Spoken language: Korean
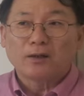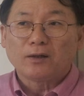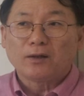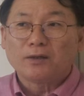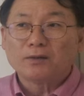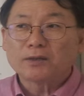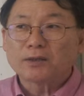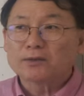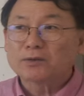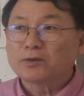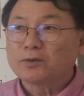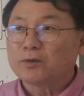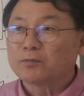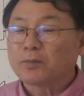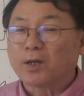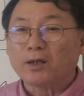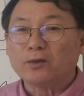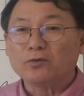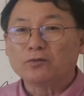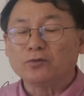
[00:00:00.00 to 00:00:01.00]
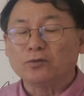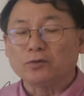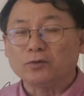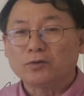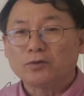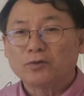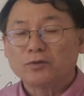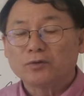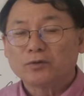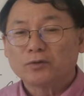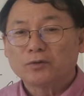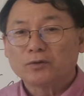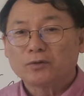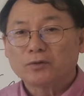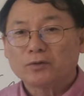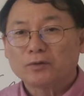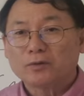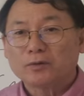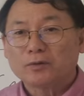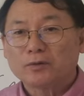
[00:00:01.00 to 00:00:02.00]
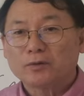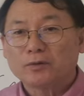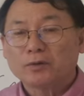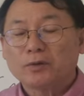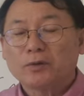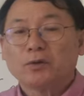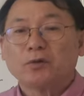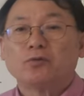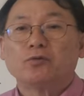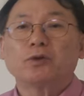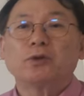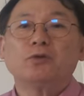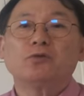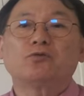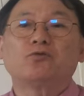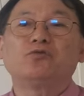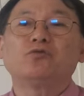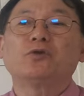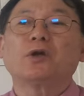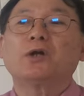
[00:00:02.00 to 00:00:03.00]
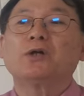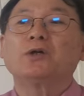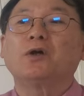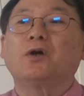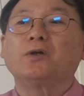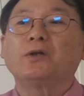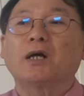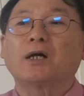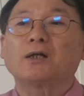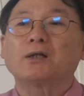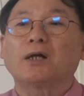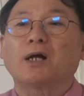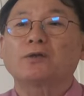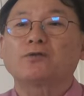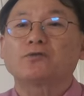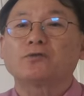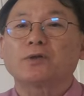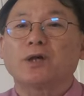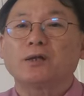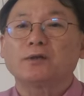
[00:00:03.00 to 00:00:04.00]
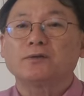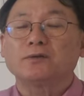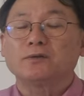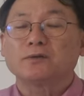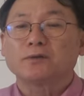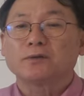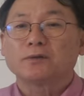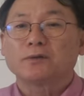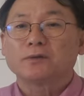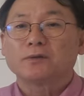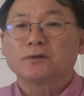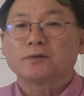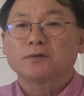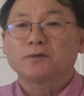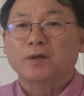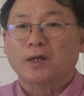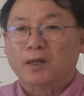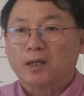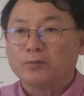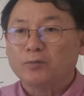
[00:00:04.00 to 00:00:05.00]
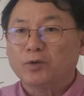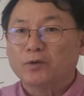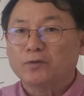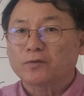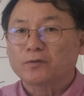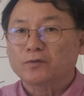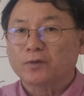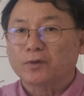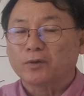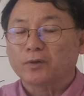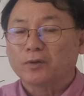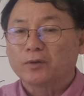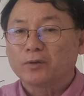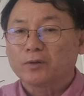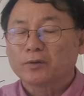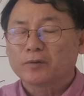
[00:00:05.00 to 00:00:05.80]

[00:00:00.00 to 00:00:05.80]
어제 저녁 말고 우리는 두 개의 언약을 가지고 사는 사람이었어요.